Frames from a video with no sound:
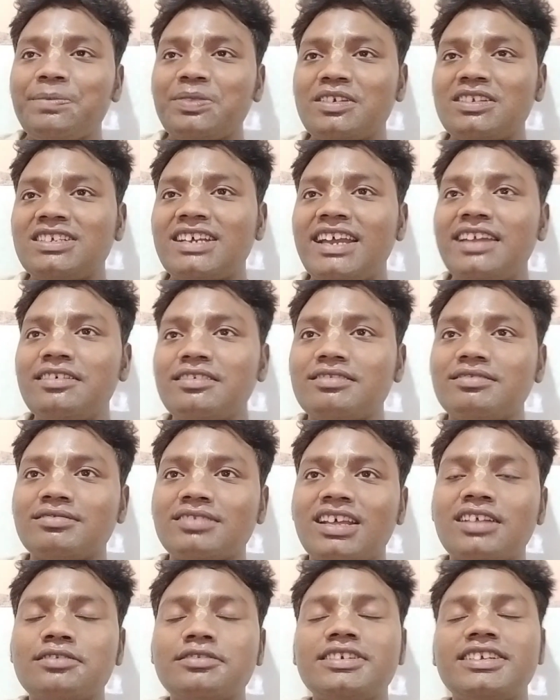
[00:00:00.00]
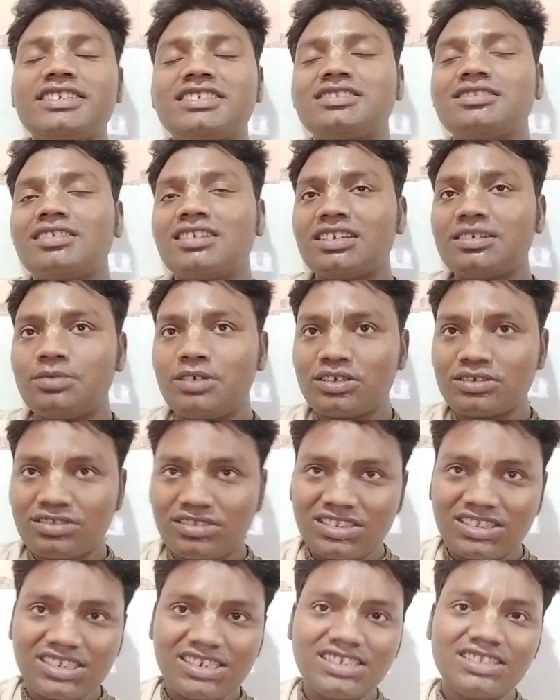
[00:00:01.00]
তো যাই হোক ওনারা ওই স্তরের ভক্ত
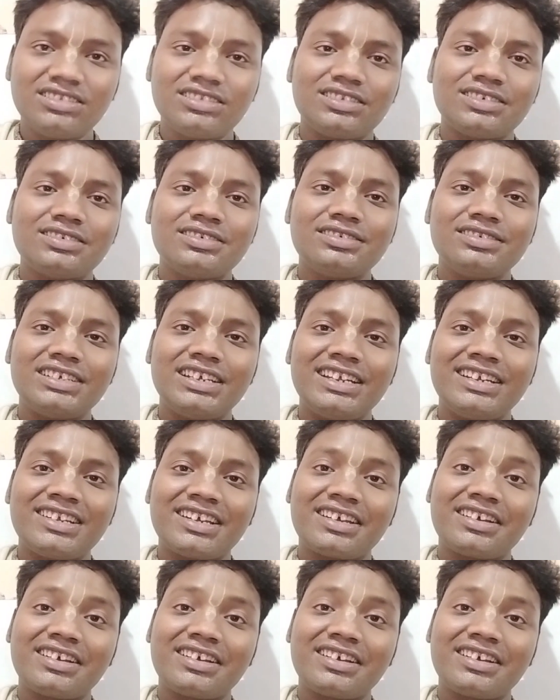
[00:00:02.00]
ছিলেন তো এটা